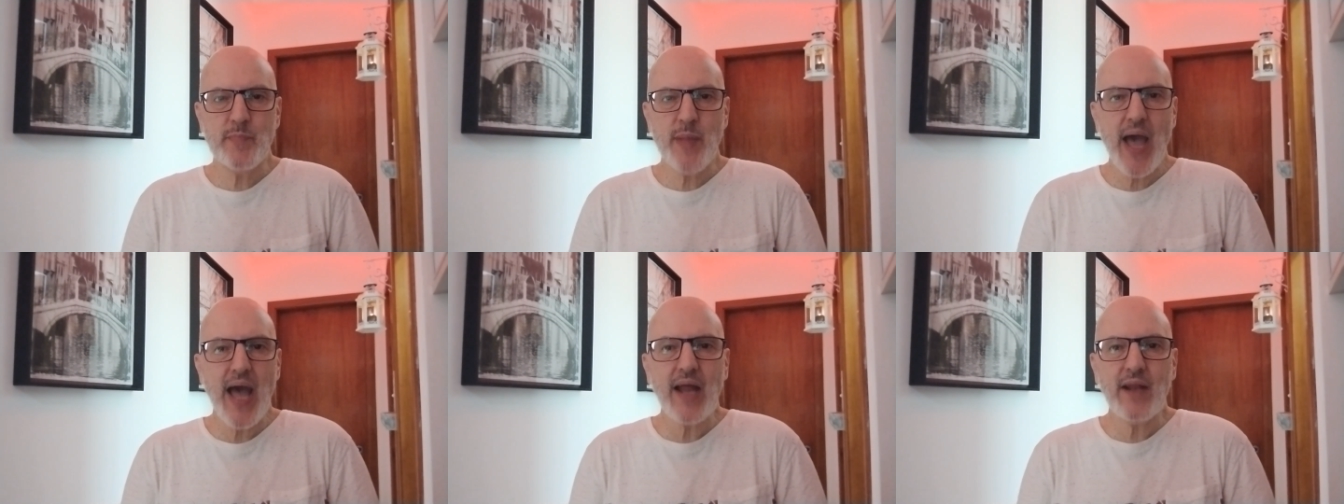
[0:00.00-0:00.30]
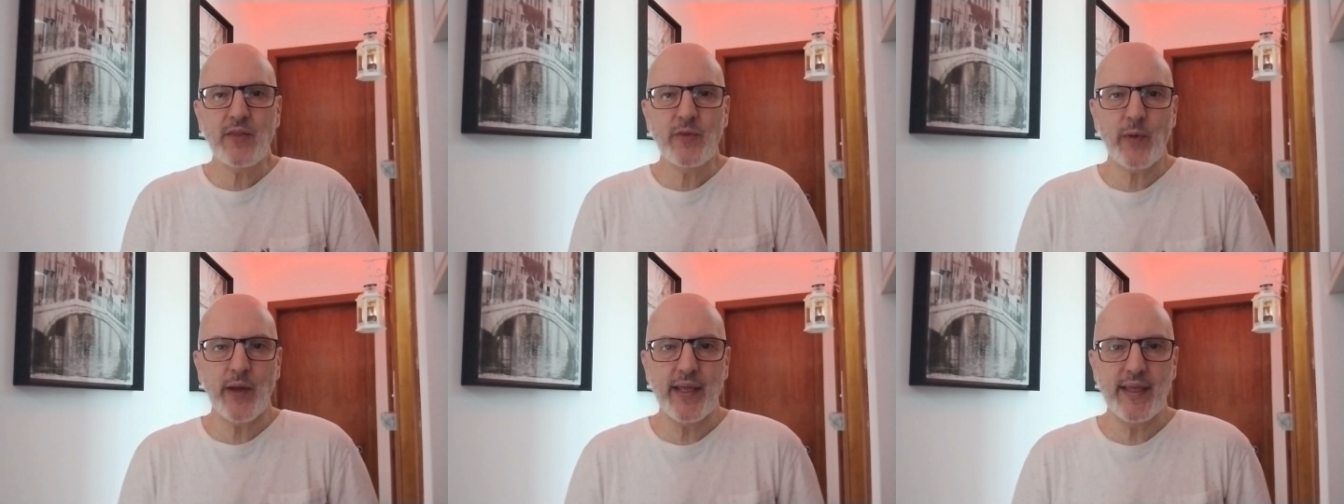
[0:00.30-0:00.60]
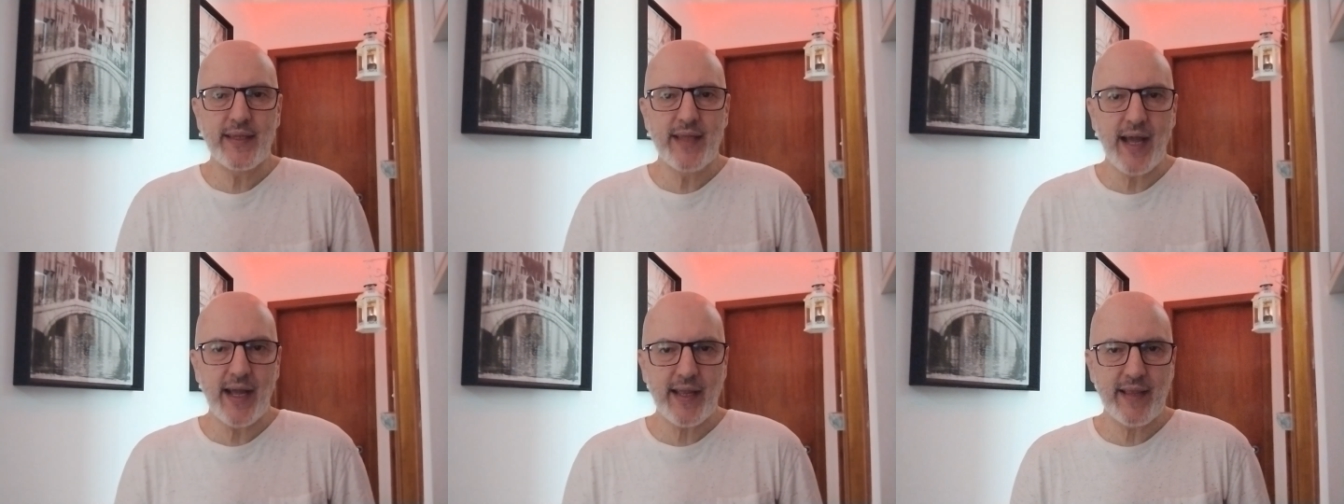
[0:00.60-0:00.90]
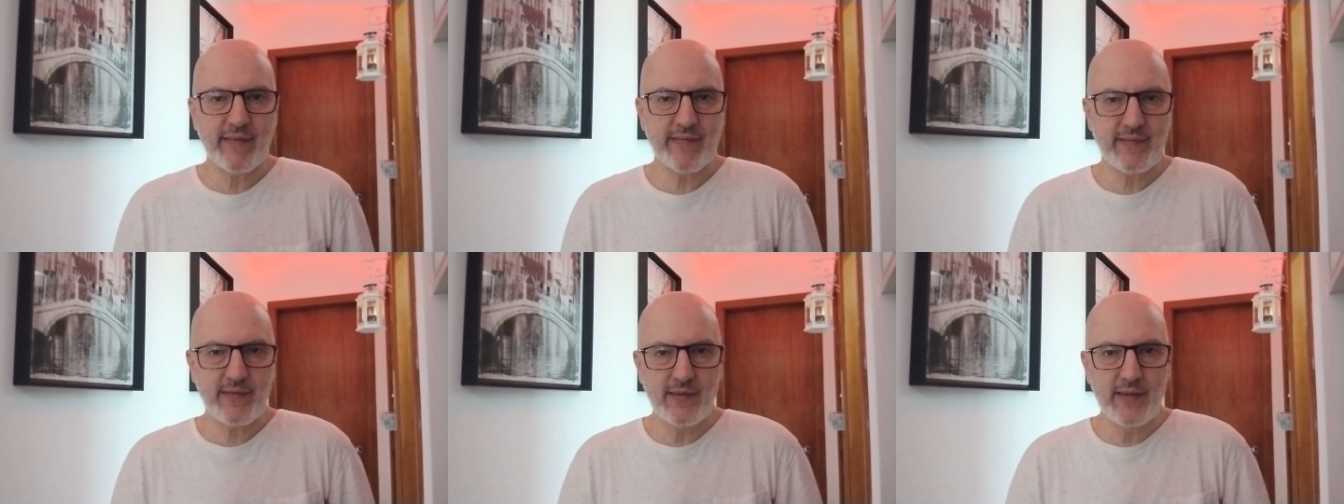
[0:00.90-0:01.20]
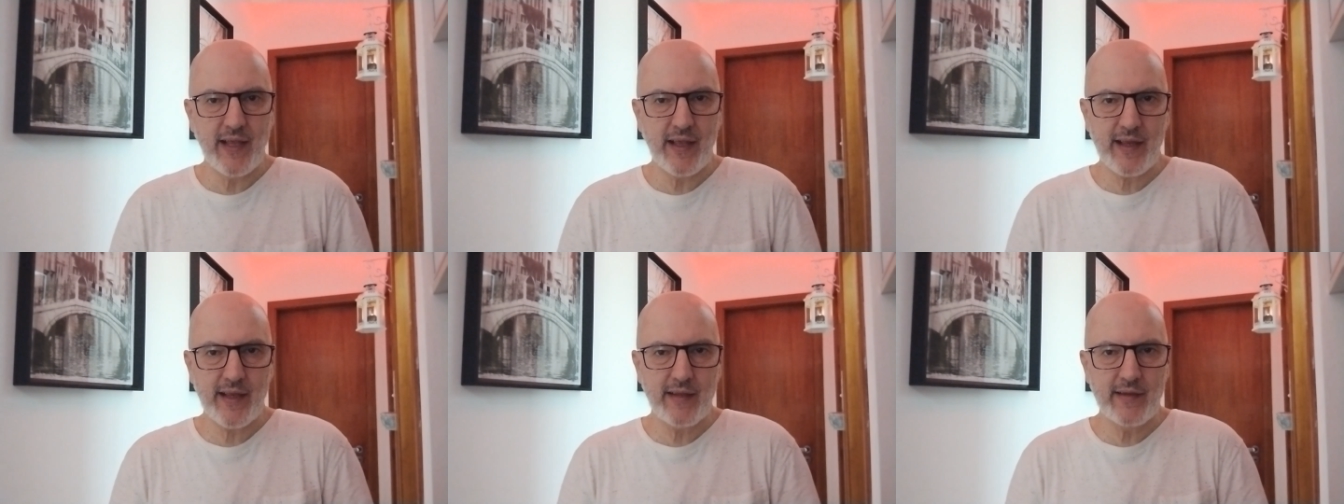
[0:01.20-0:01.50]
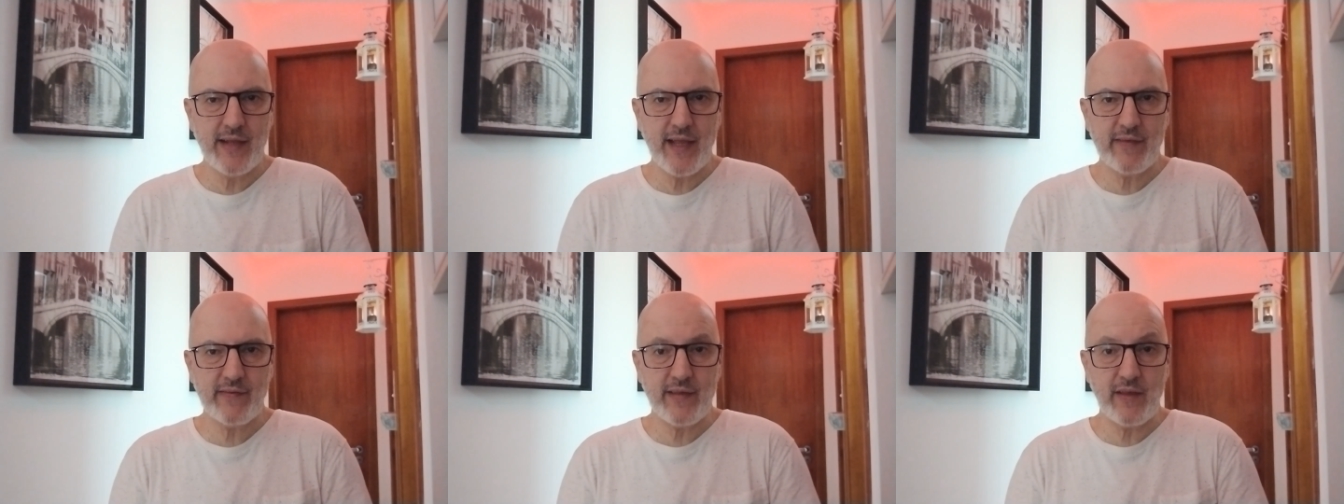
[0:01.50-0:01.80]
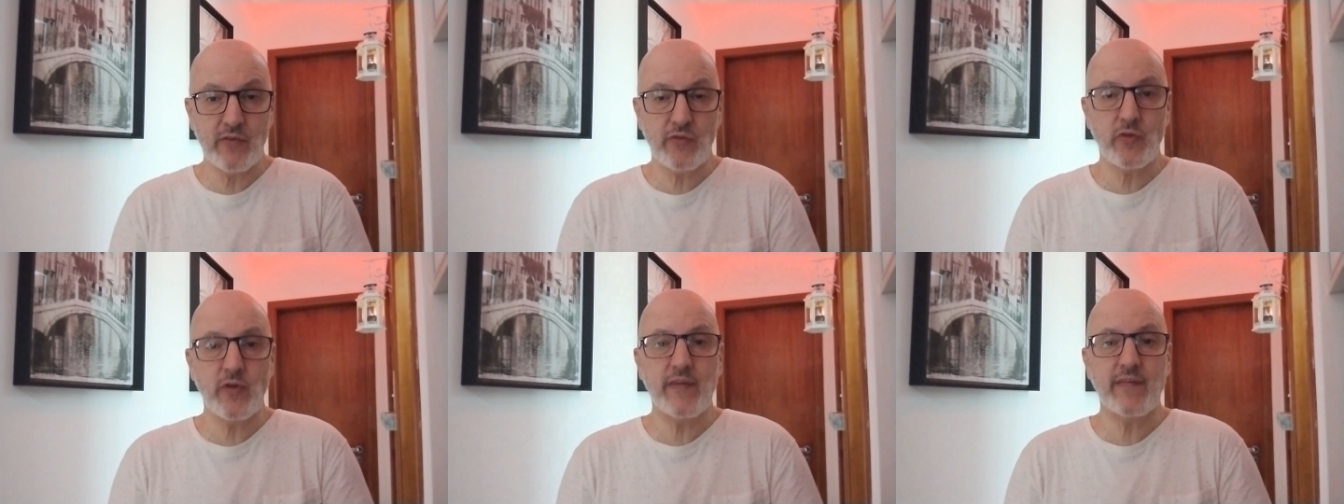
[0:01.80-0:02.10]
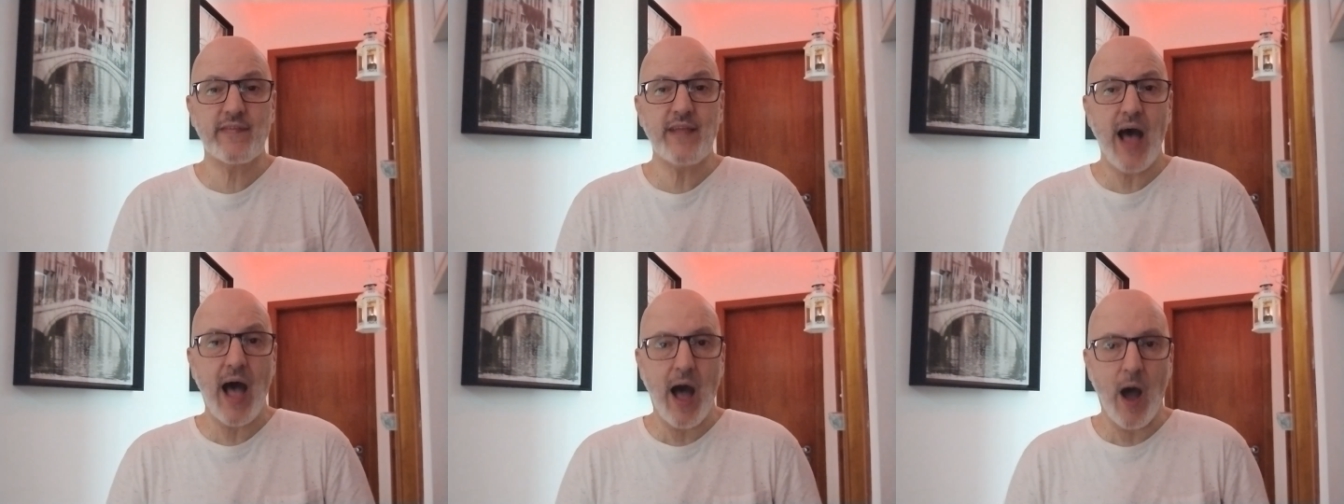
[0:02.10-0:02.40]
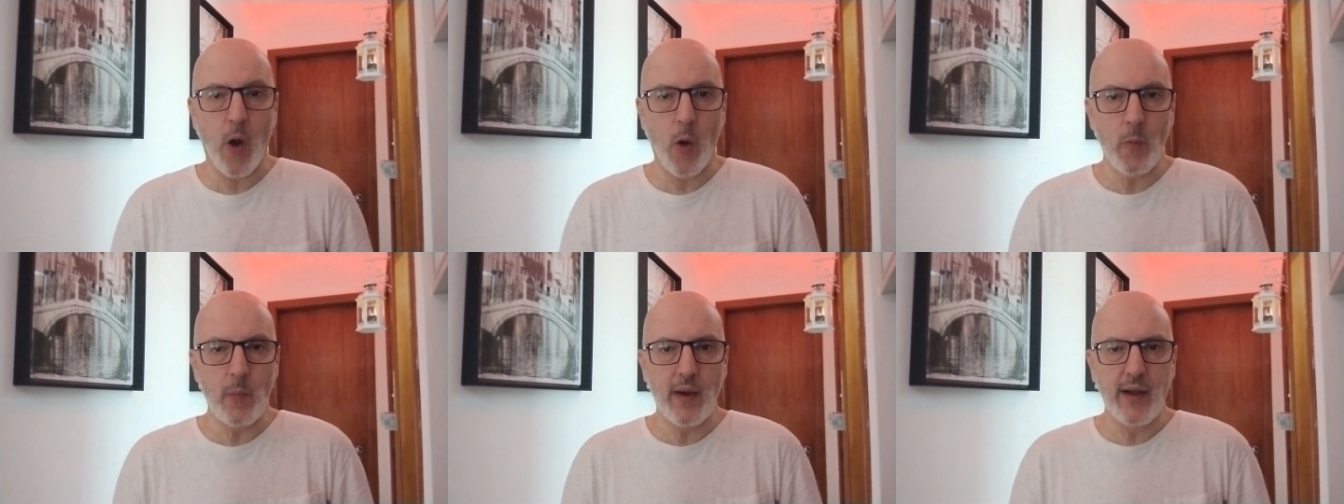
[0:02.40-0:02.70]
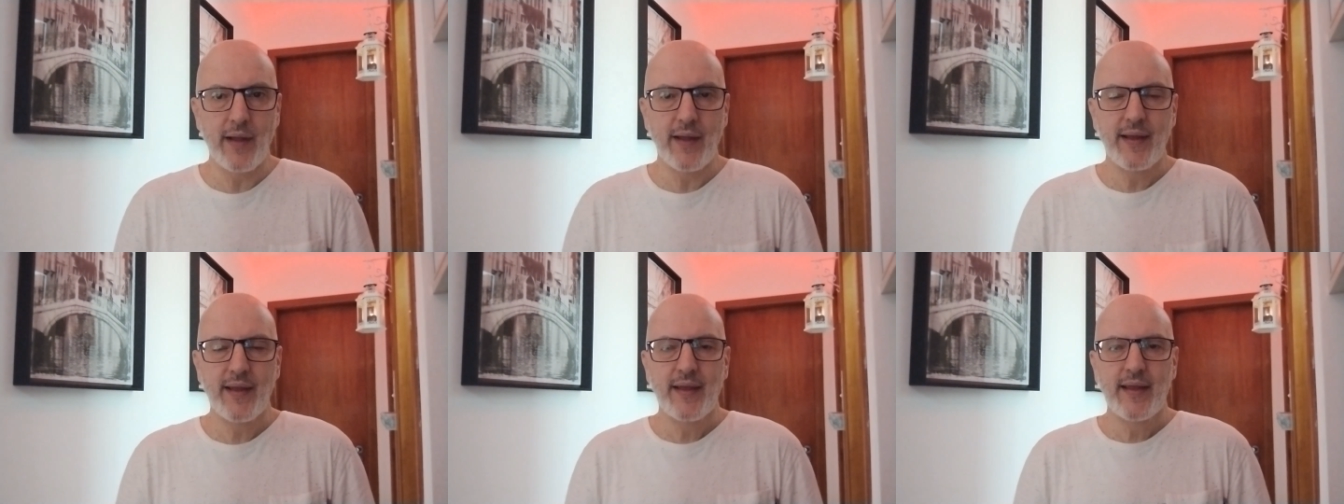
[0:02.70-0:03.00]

perto aí da, da, das questões da alma.